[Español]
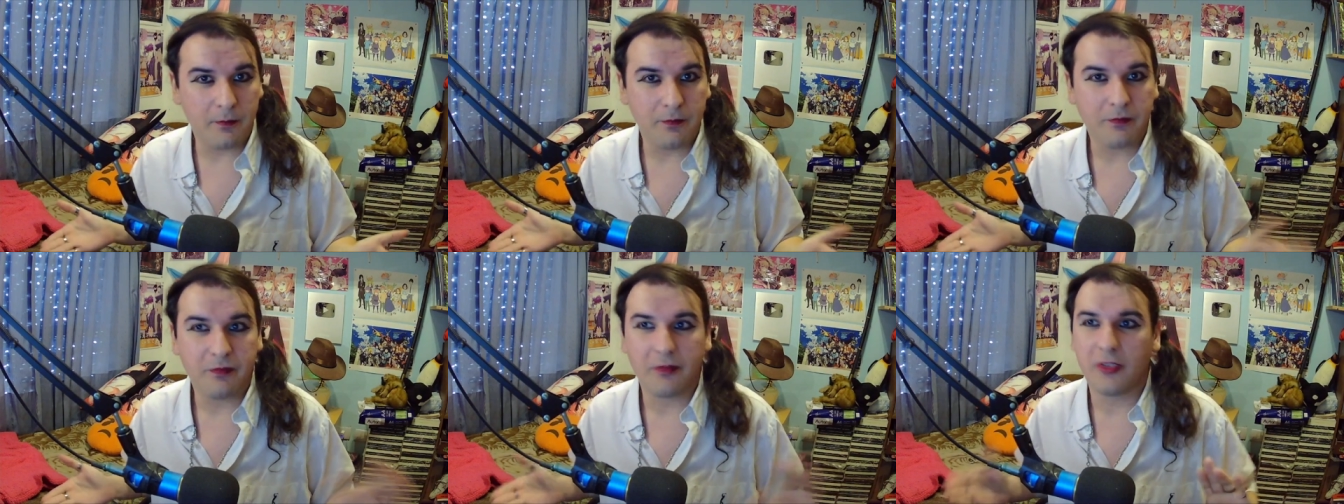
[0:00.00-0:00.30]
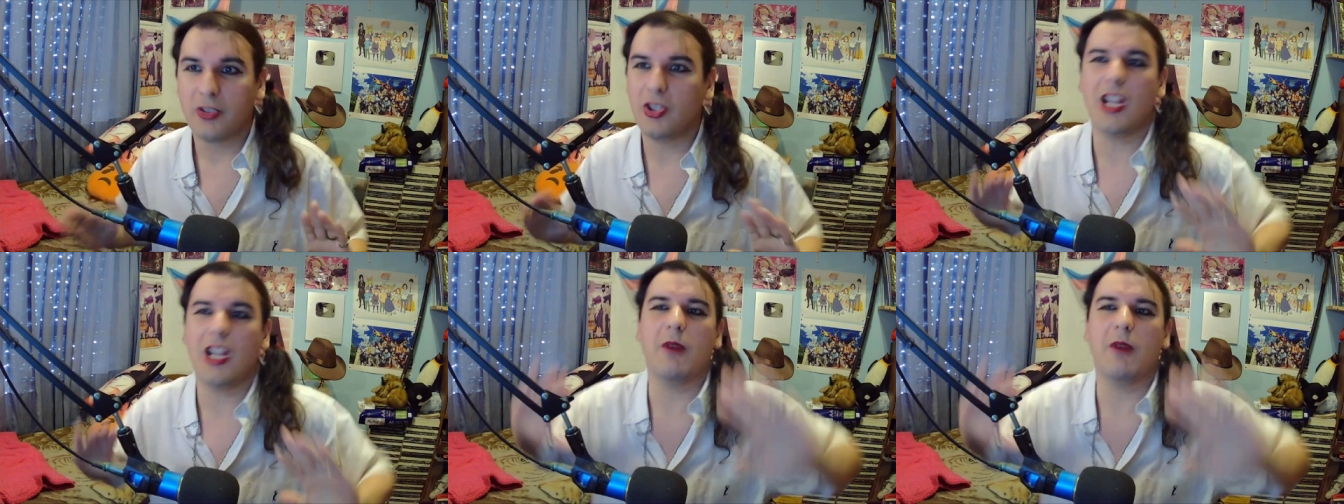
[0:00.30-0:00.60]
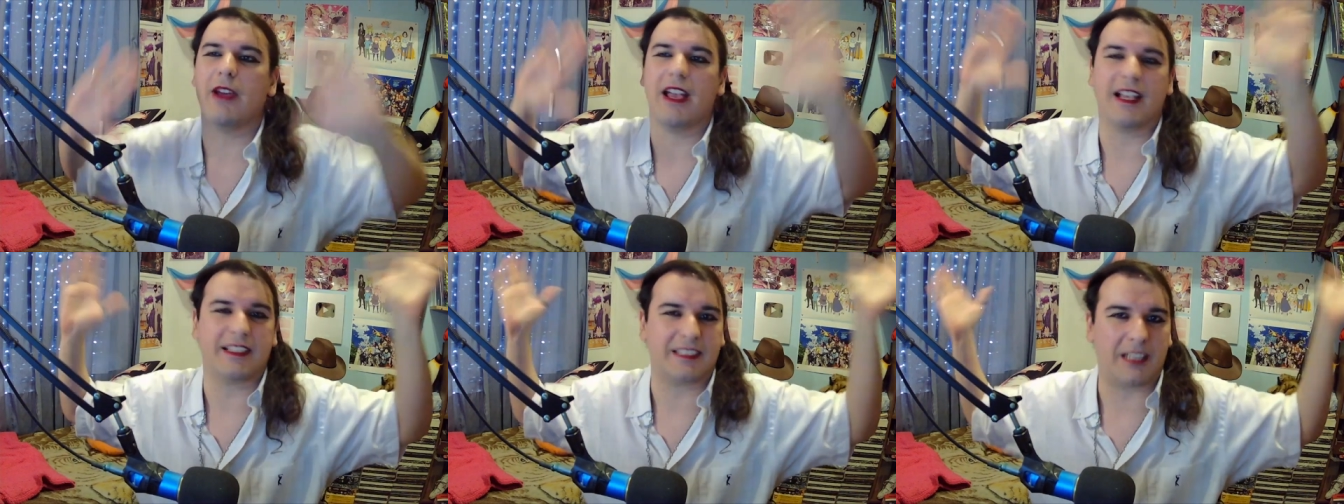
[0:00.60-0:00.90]
No lo voy a
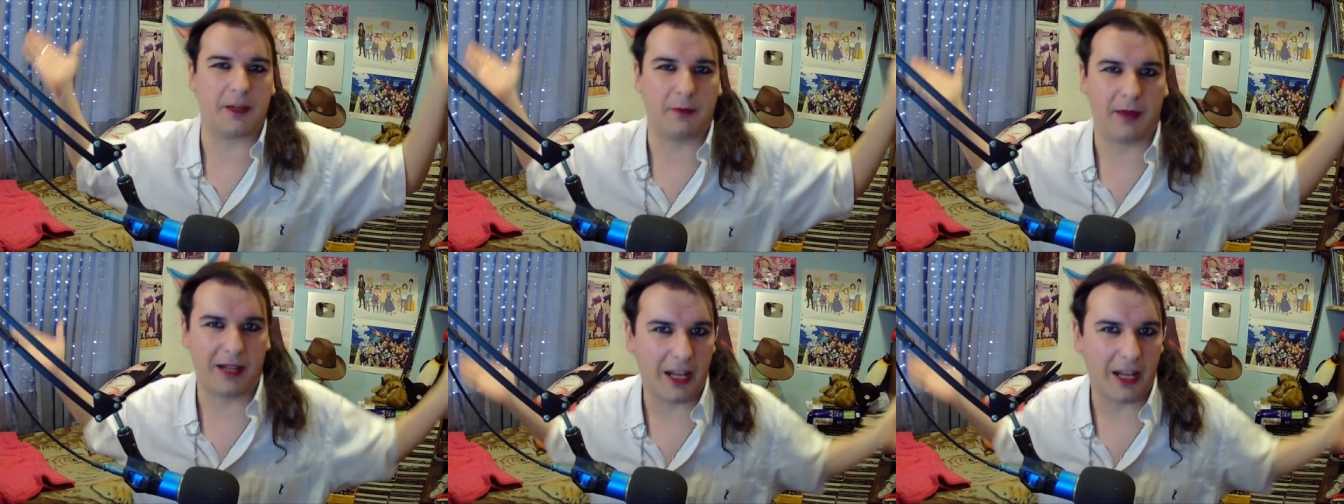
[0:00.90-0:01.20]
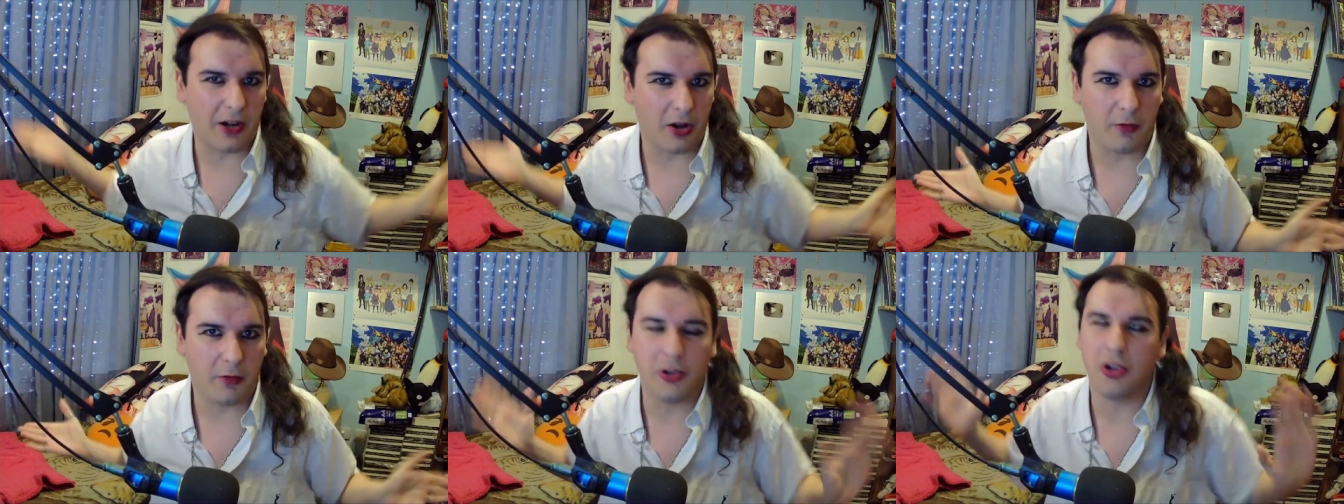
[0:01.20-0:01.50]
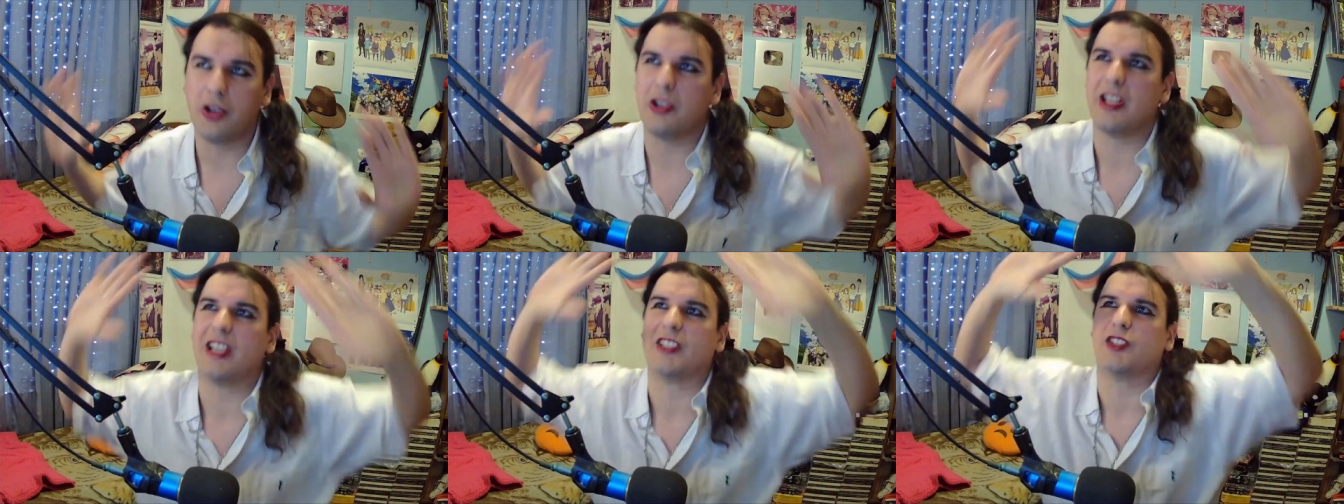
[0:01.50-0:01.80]
hacer más largo el video, no quiero
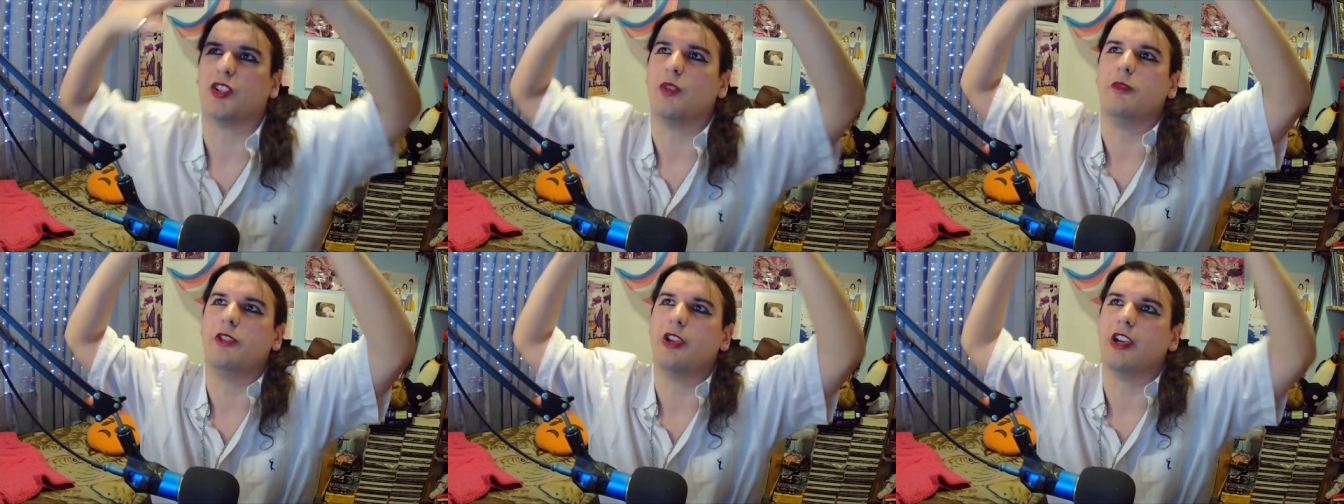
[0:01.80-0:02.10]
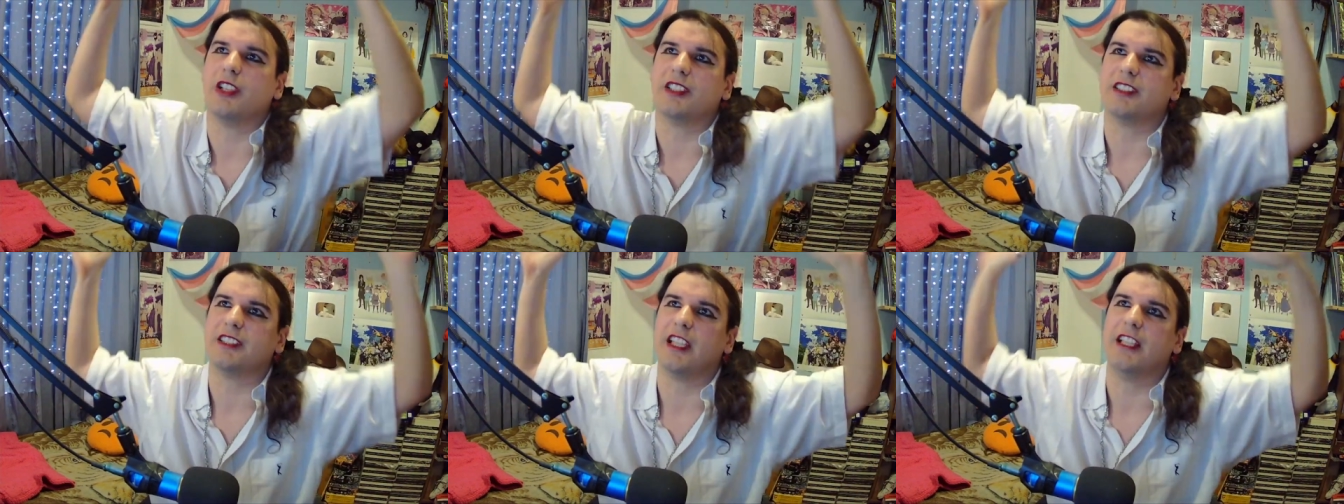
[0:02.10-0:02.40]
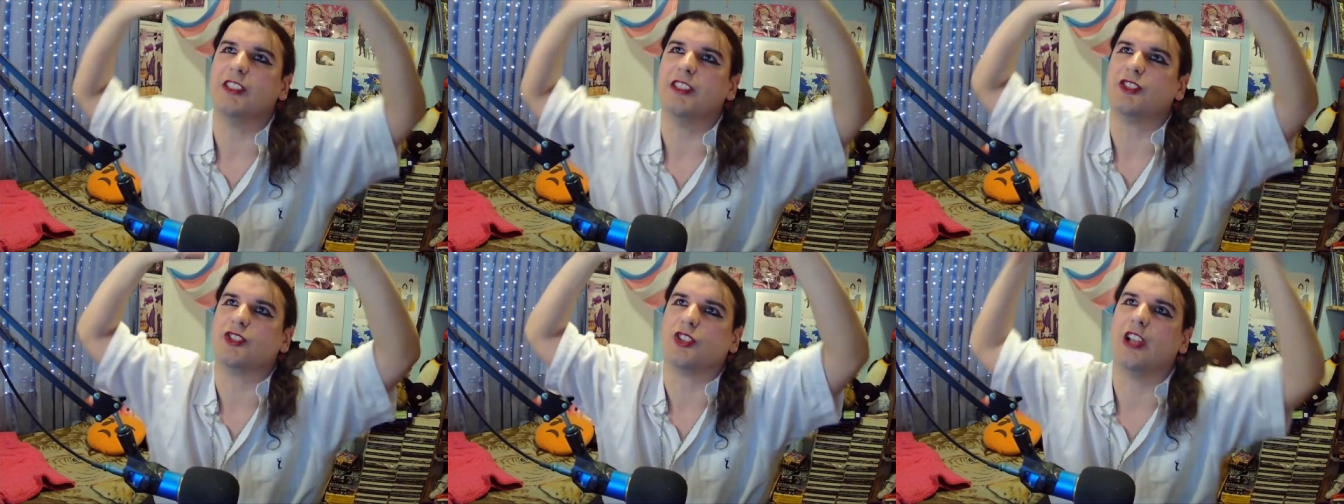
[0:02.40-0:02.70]
hacer un video
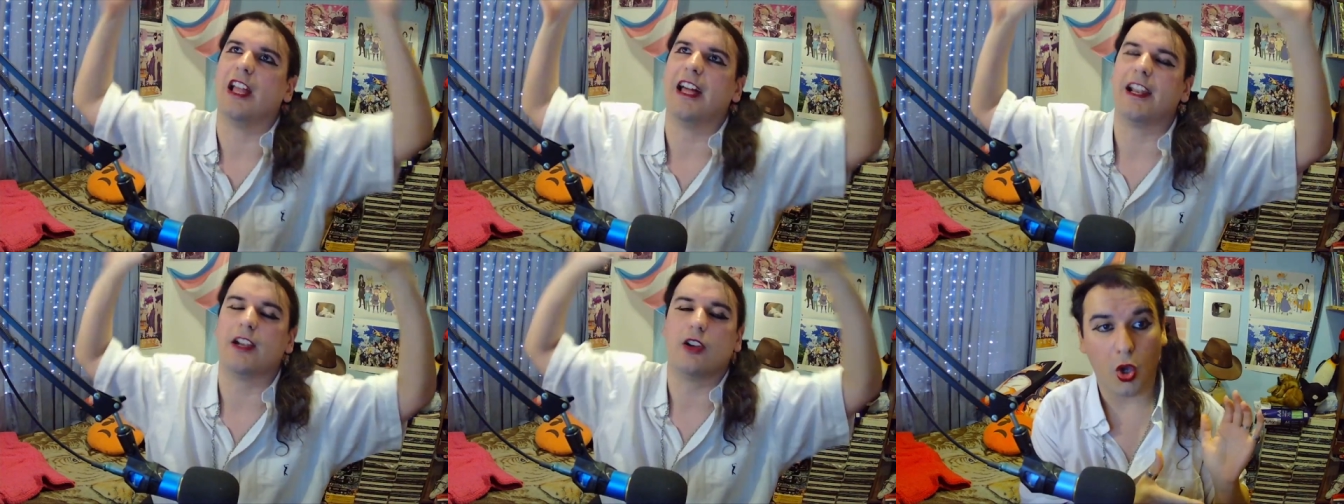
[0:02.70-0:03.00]
extenso, largo.